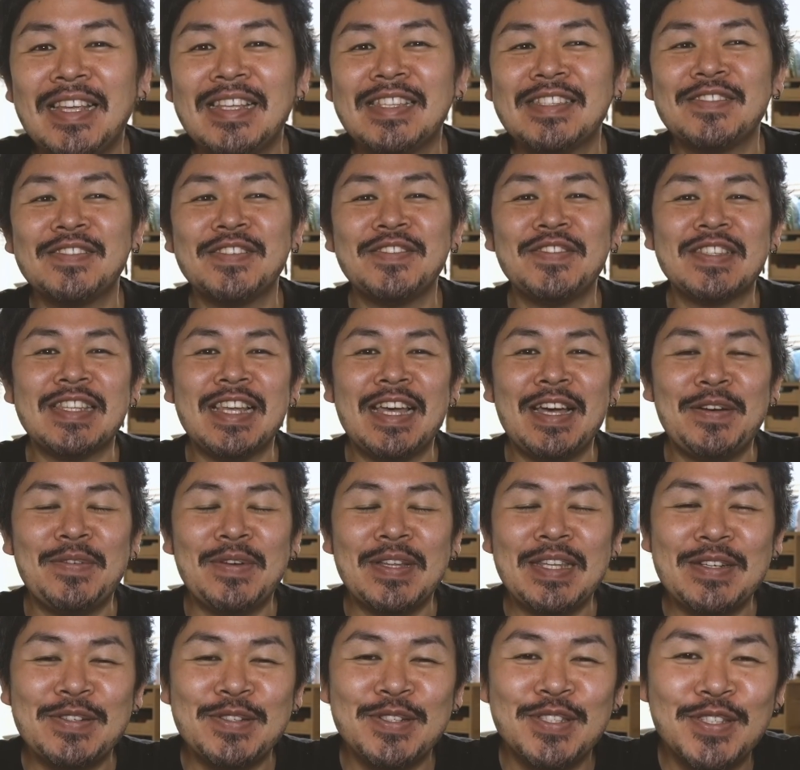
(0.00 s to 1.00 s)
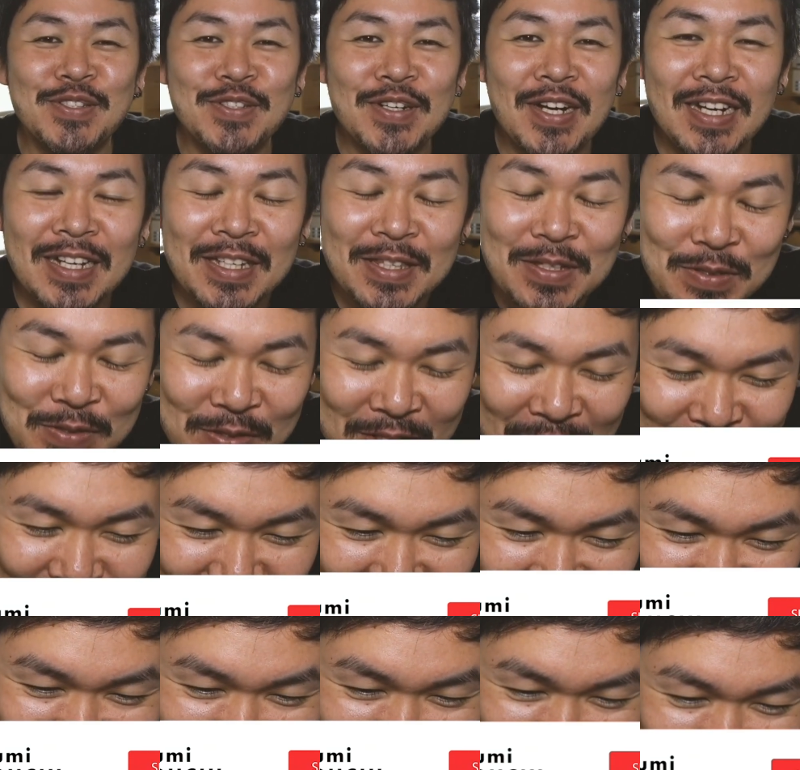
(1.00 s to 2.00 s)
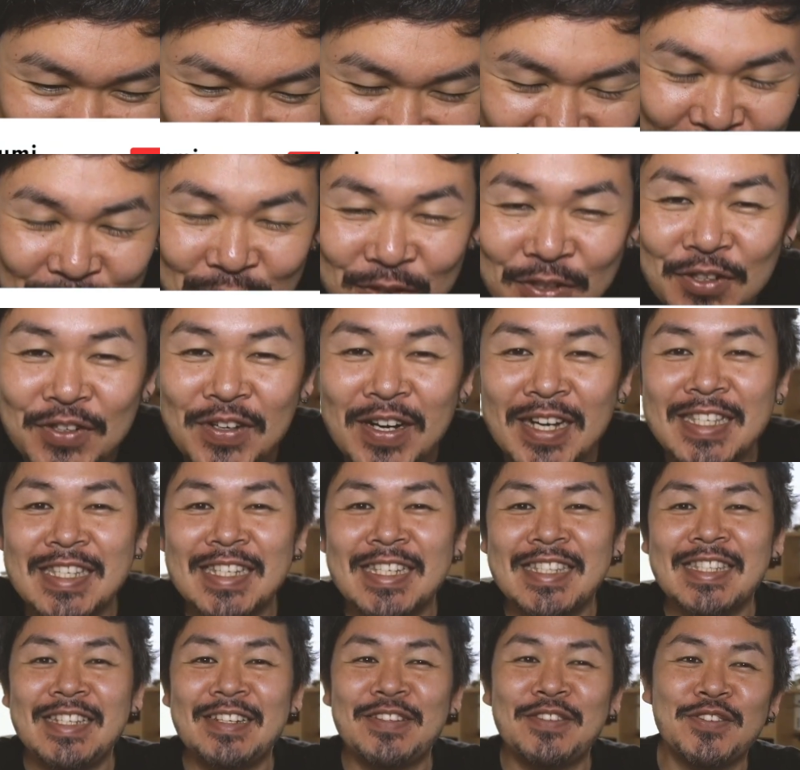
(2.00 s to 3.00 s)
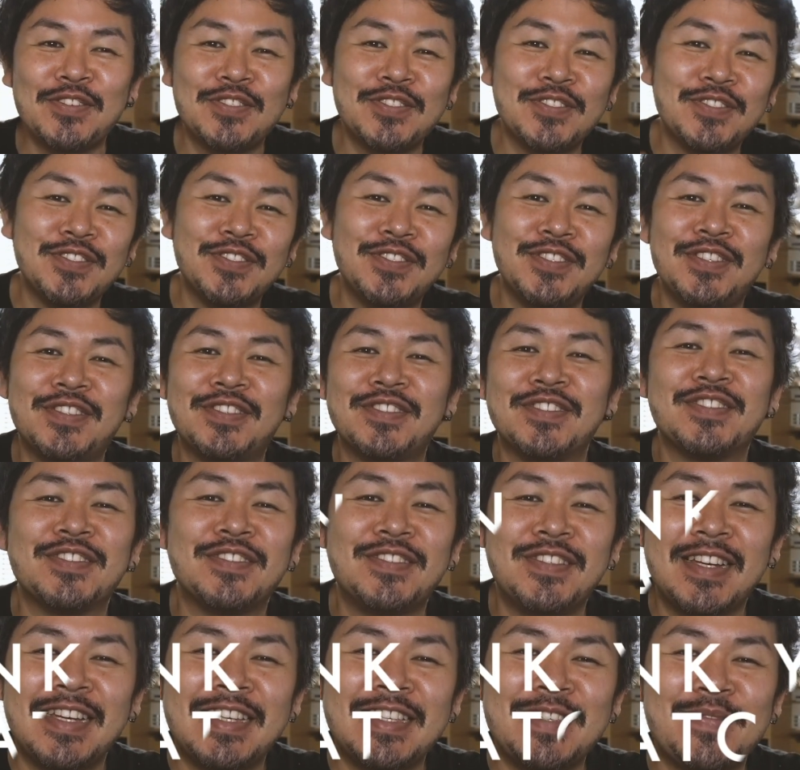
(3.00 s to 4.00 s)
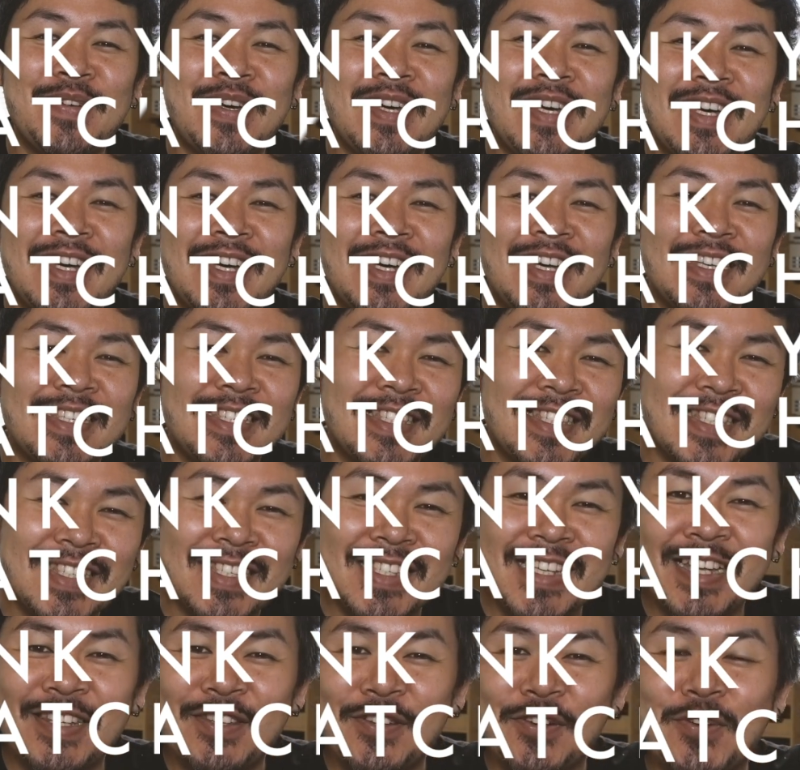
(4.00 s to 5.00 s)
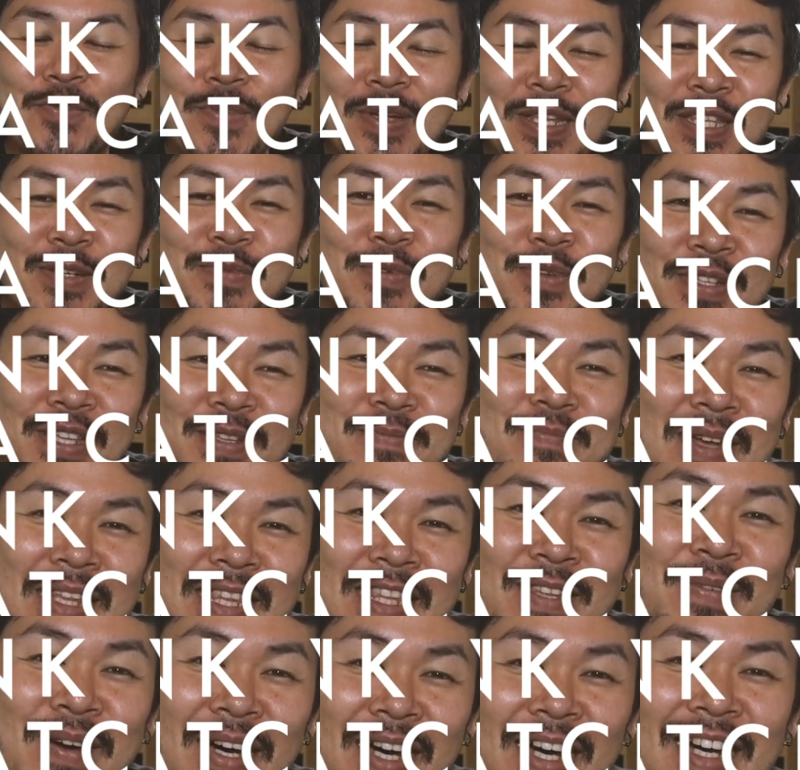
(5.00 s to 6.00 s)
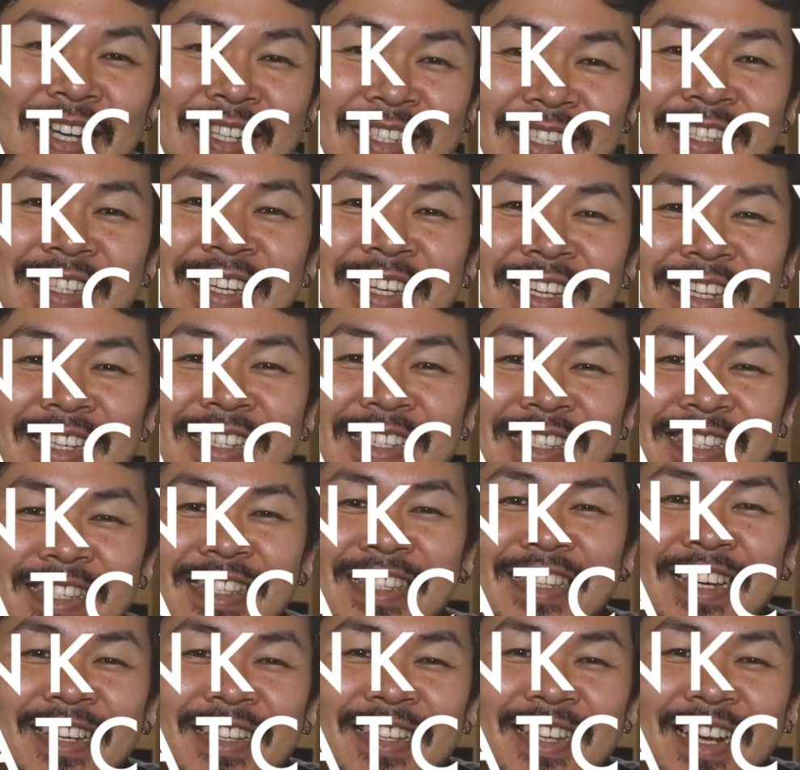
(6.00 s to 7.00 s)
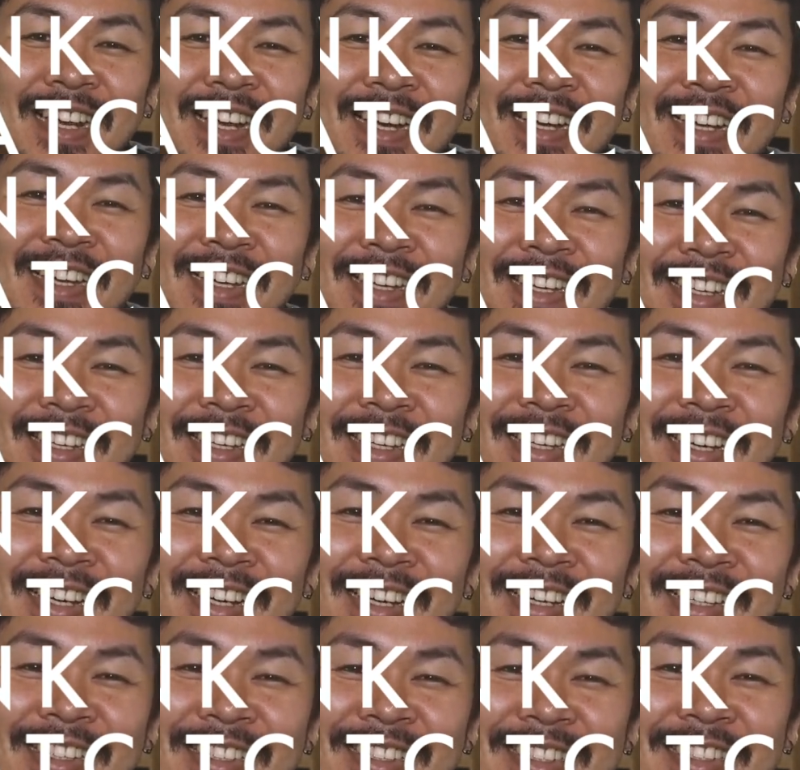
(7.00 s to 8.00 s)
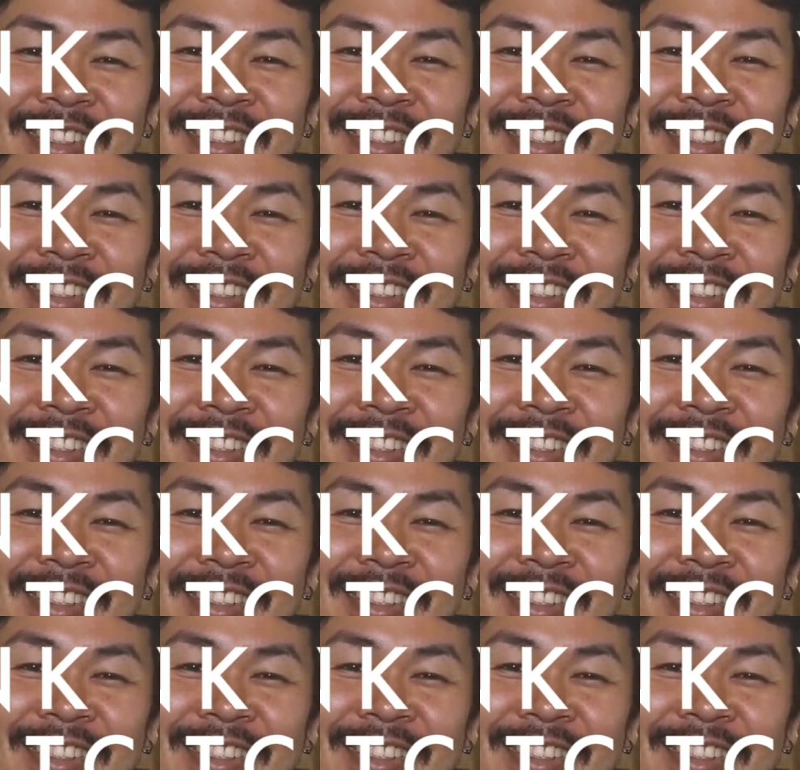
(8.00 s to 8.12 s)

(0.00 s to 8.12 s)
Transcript: それでは最後までご視聴ありがとうございました。高評価、チャンネル登録よろしくお願いします。あとコメントも待ってます。さよなら。